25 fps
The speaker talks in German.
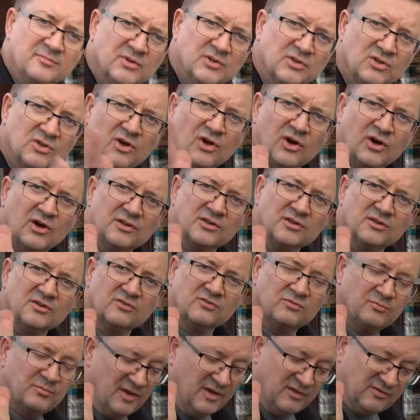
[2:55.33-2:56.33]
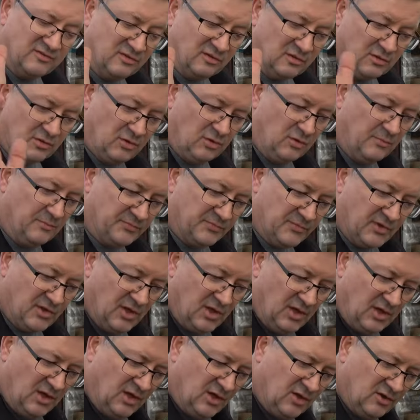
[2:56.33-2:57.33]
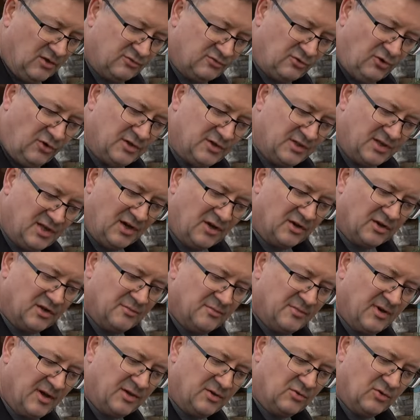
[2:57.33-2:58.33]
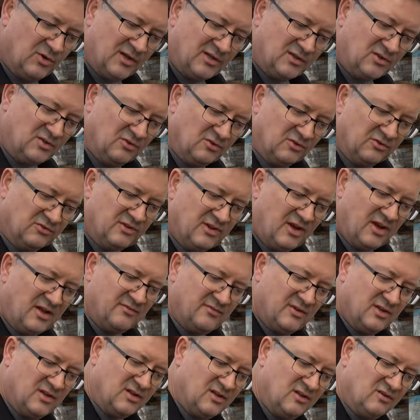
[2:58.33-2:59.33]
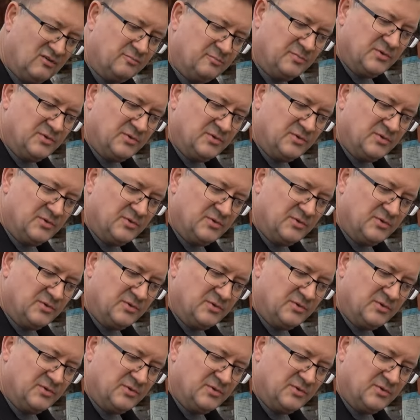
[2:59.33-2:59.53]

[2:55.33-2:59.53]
mit der Hand ins Messer kommt. Sollte auch immer in Ordnung sein, wenn das